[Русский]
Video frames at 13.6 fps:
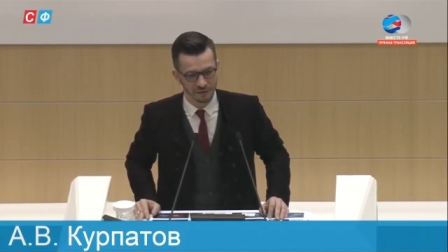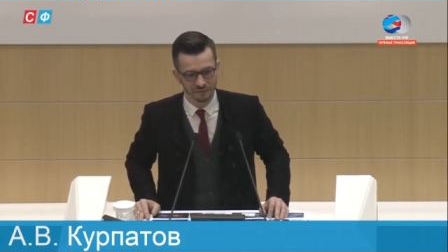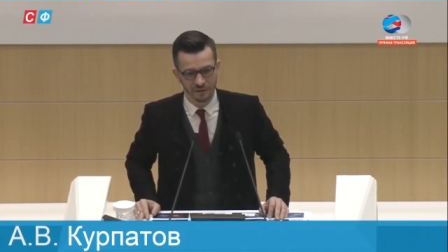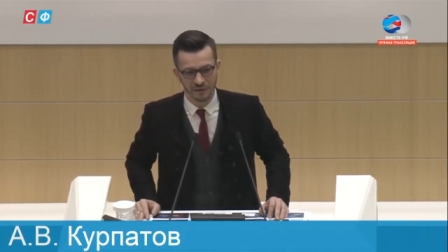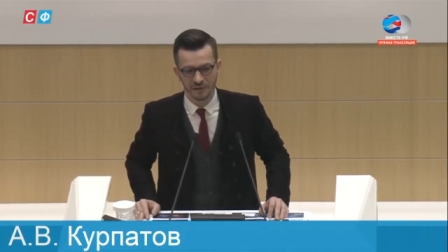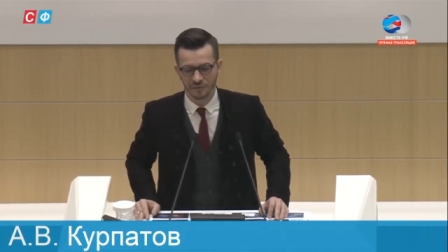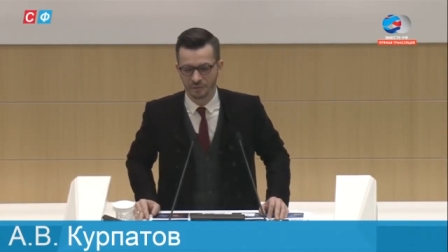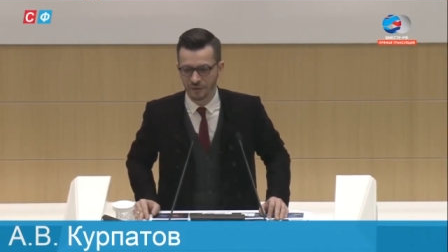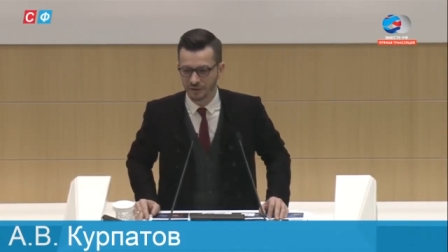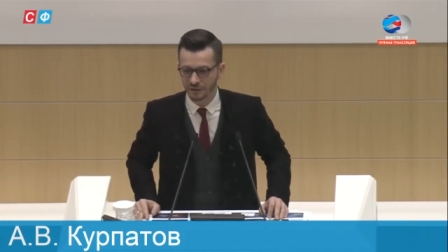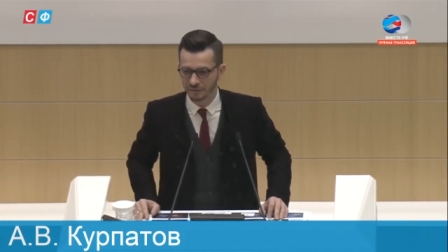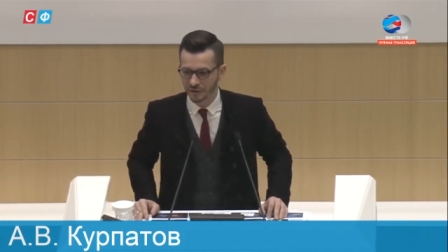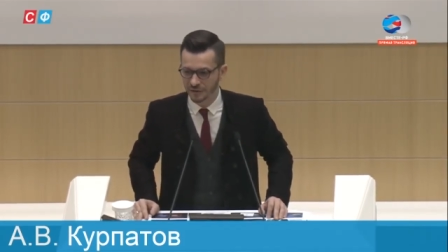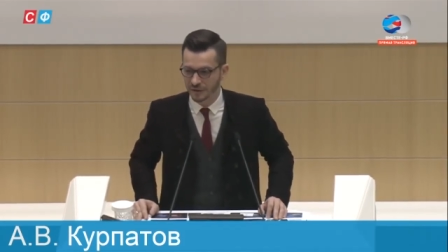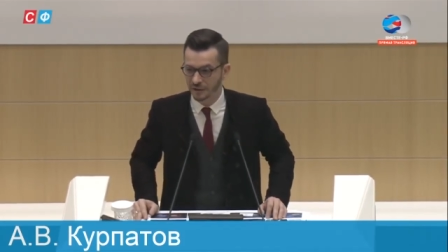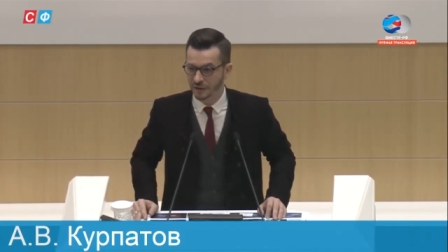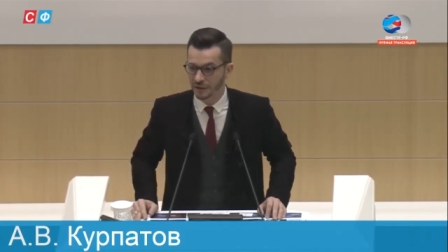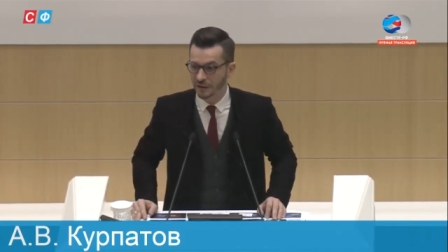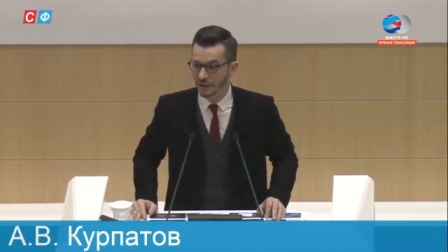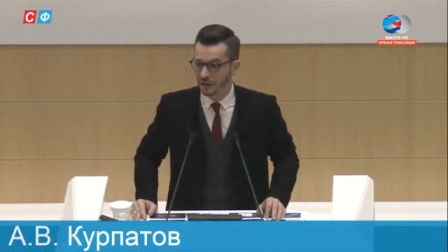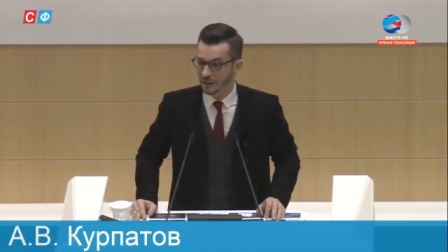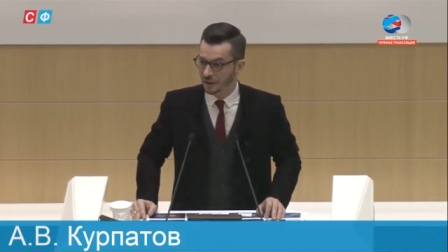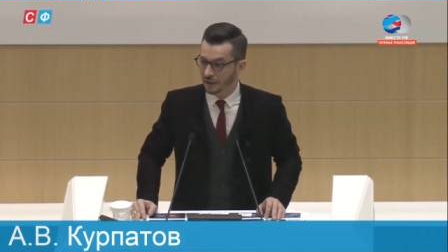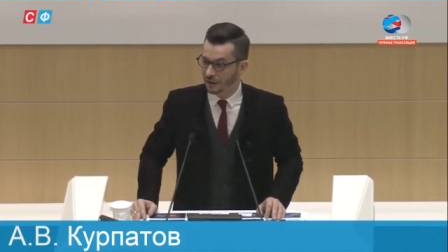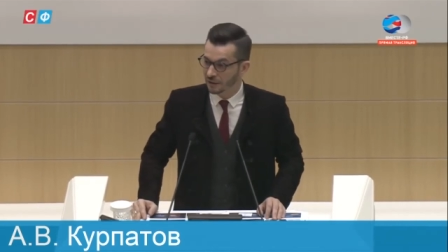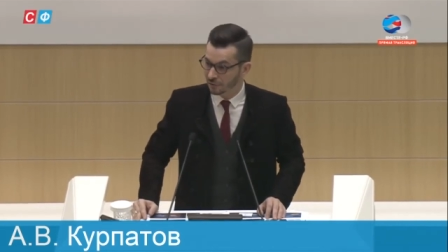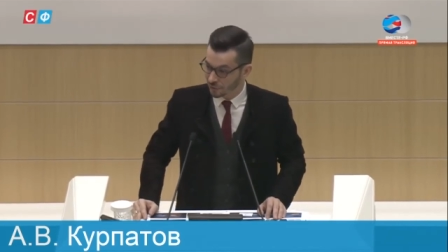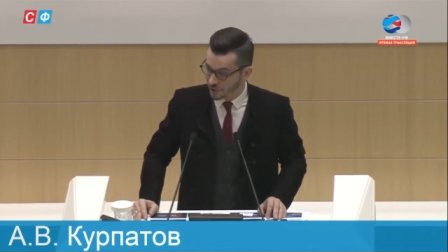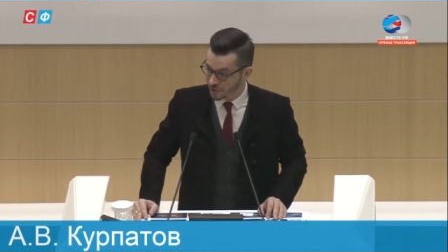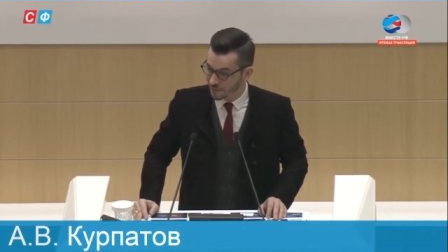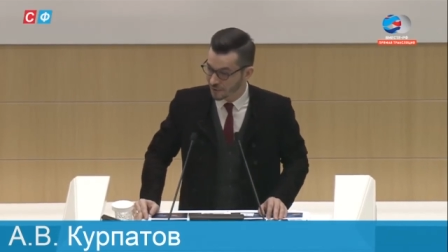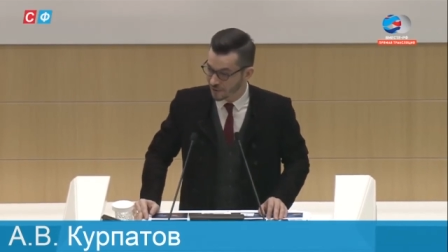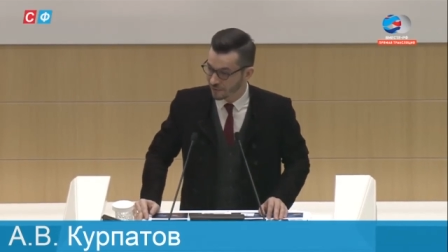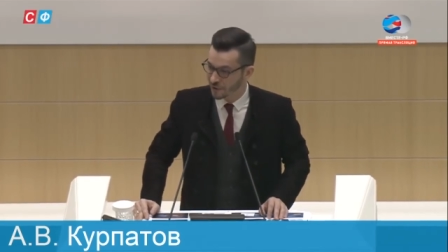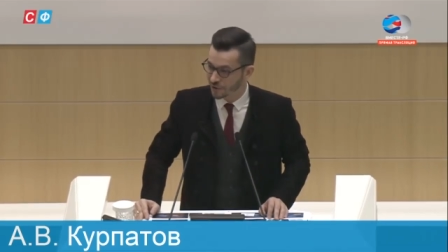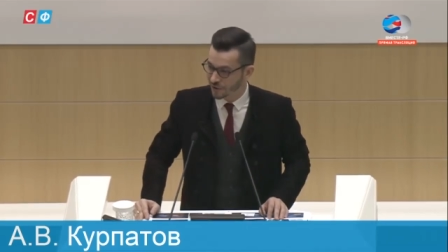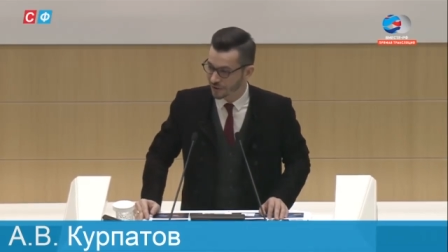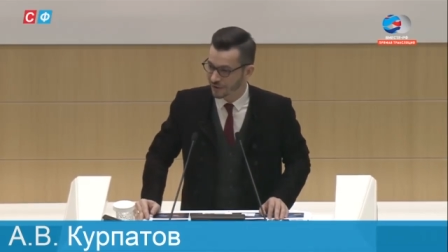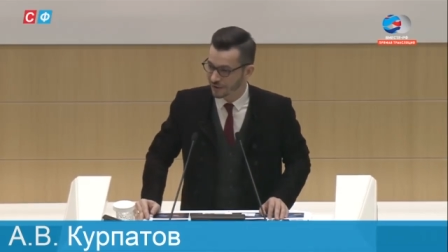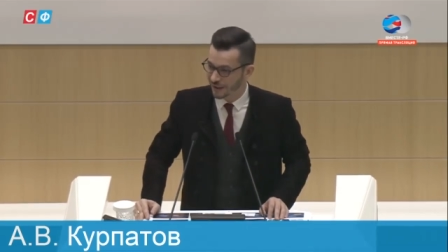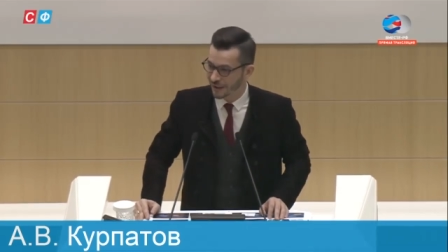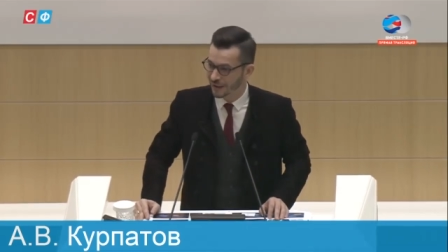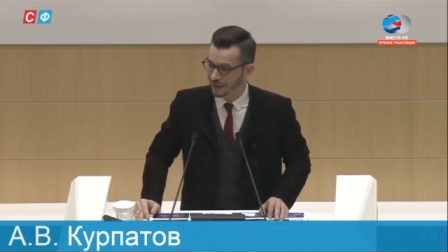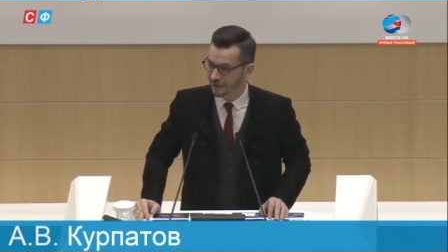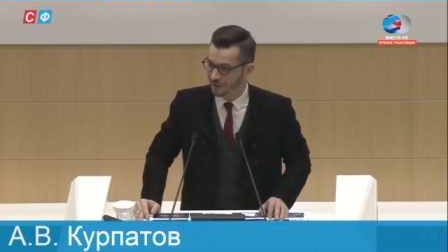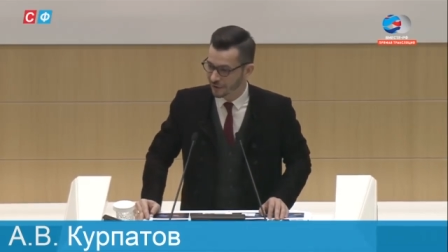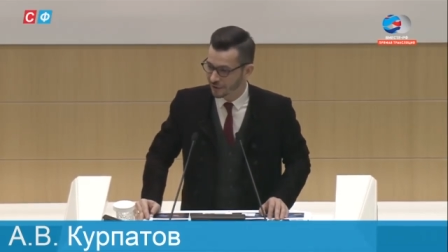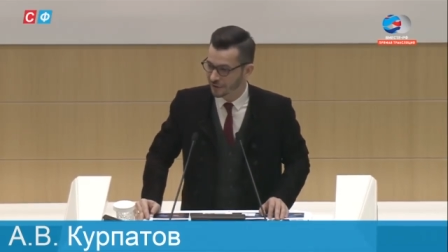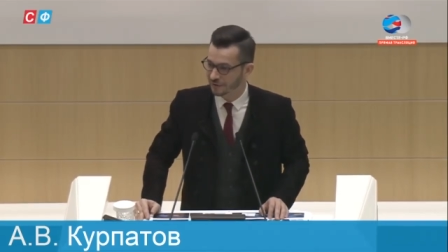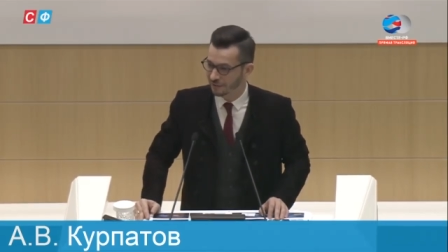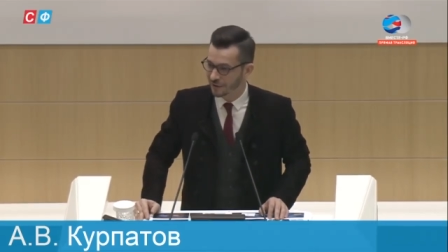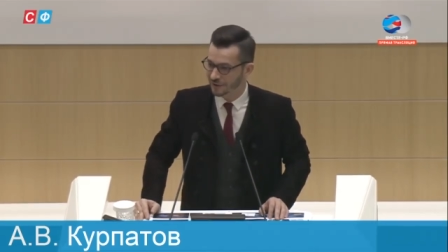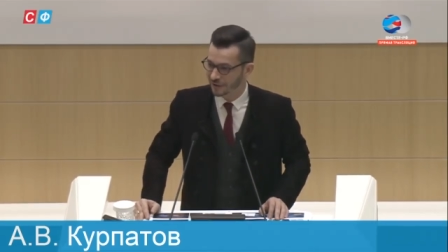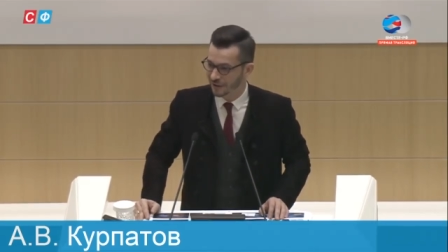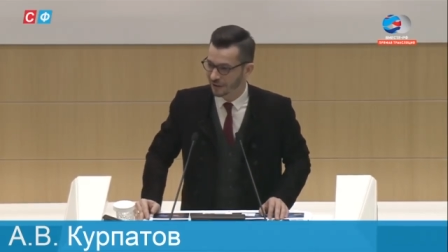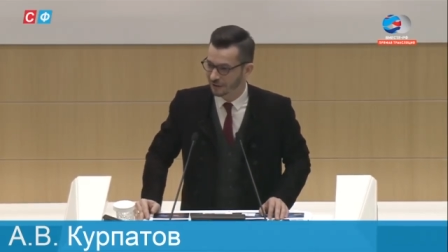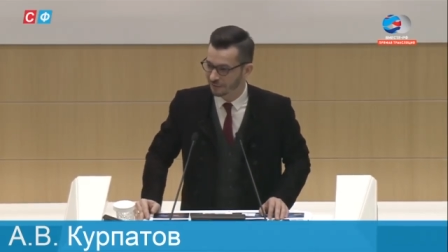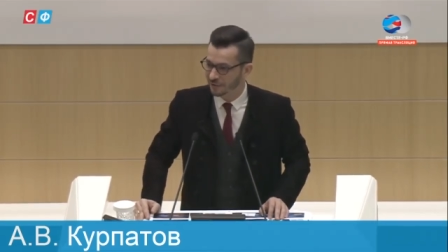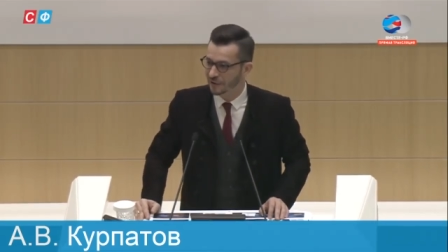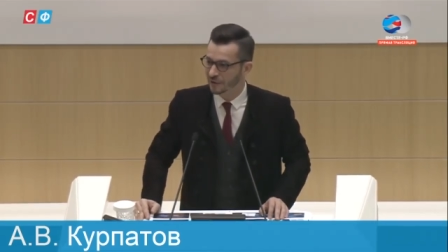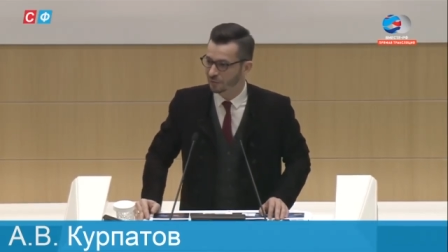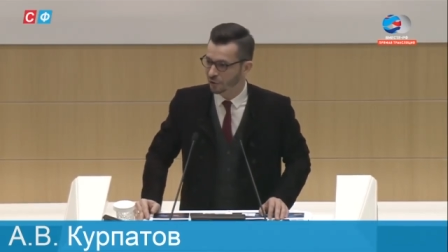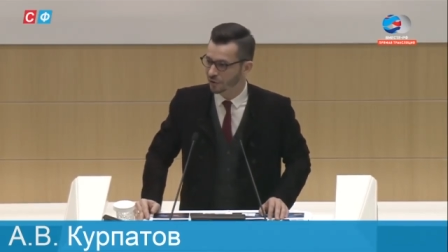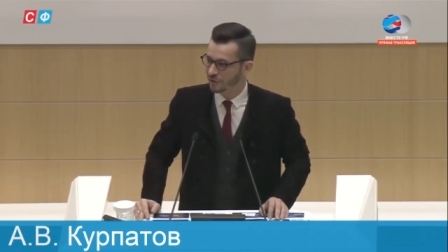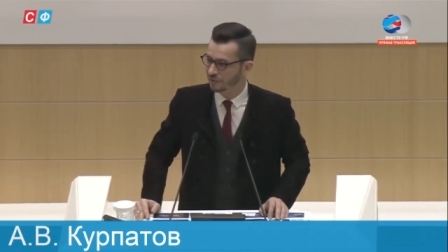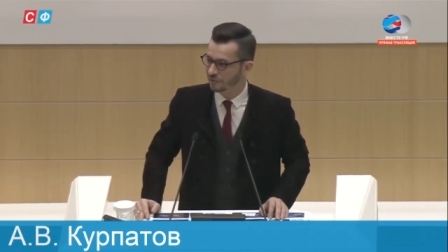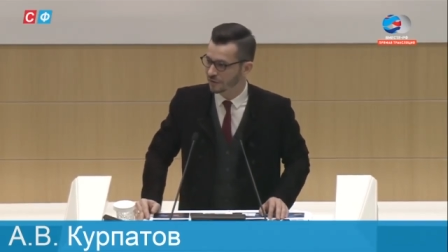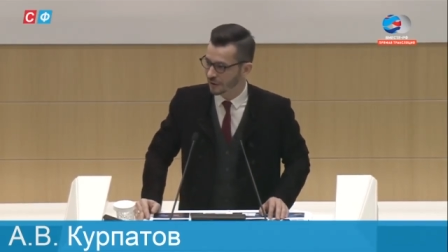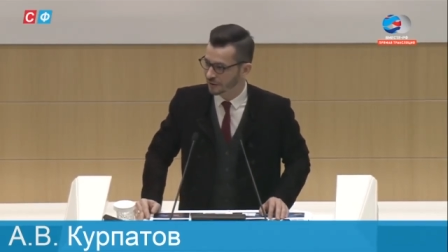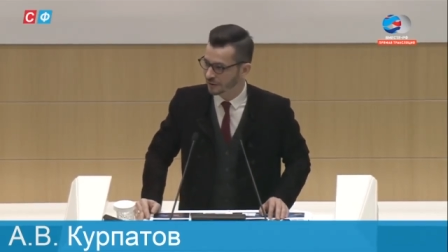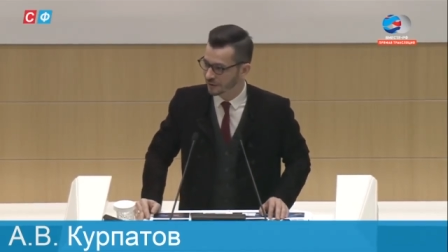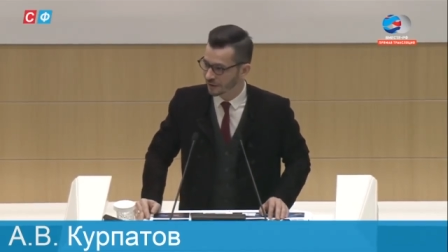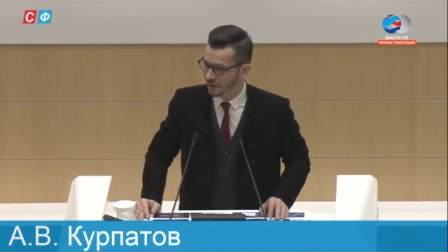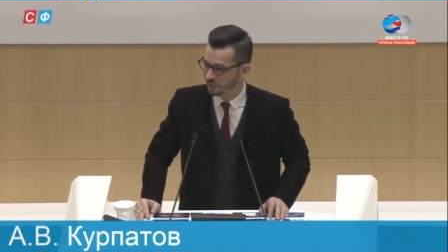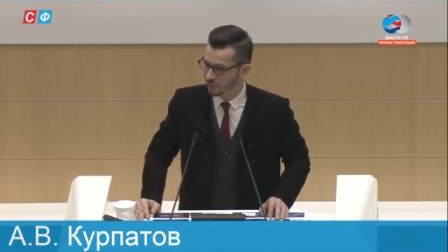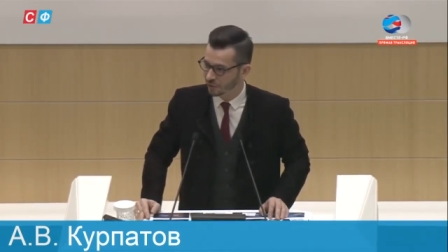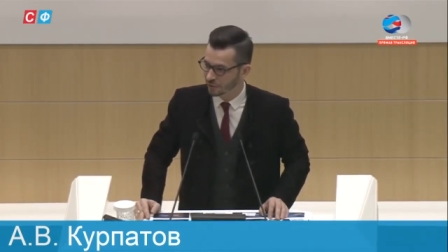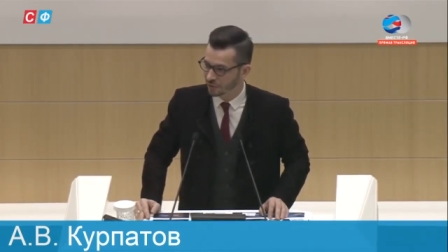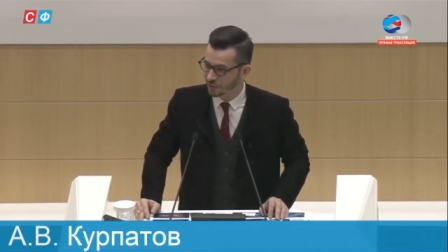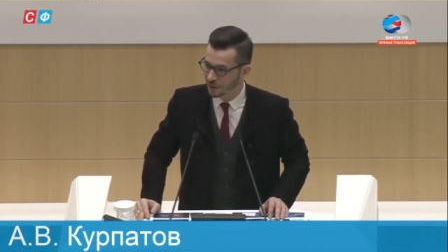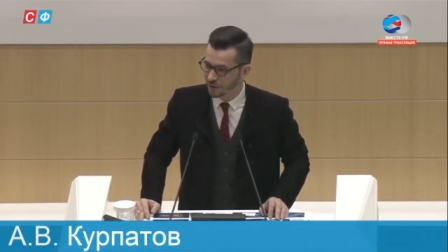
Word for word: И вы испытываете э, очень специфическое состояние чистого листа. Вы не можете взяться за работу.